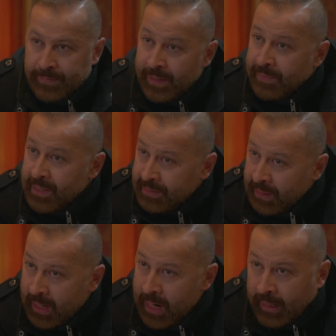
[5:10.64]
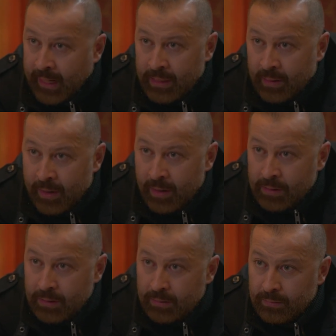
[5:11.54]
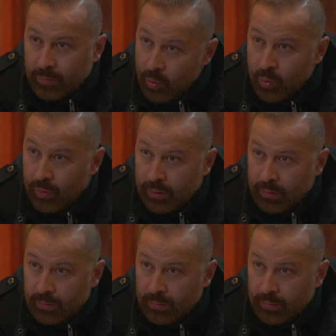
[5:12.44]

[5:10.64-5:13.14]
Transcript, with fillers: يمكن ذكائي خاني المرة دي قول